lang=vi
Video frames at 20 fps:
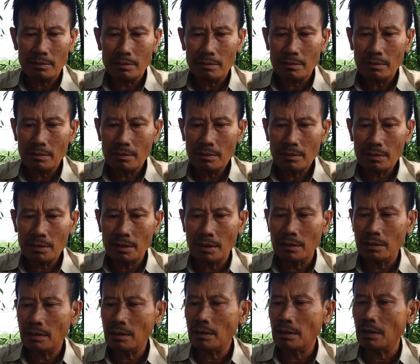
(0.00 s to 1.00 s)
à
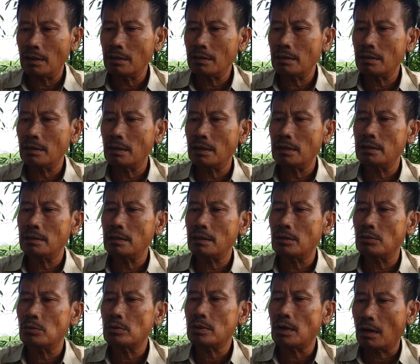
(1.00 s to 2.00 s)
chừng cỡ ly
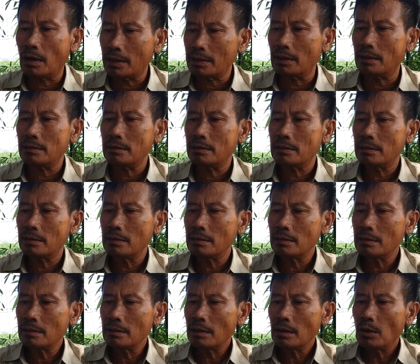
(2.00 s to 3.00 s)
uống trà vậy
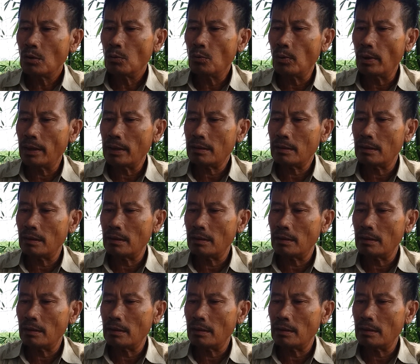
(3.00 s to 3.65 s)
Vậy à?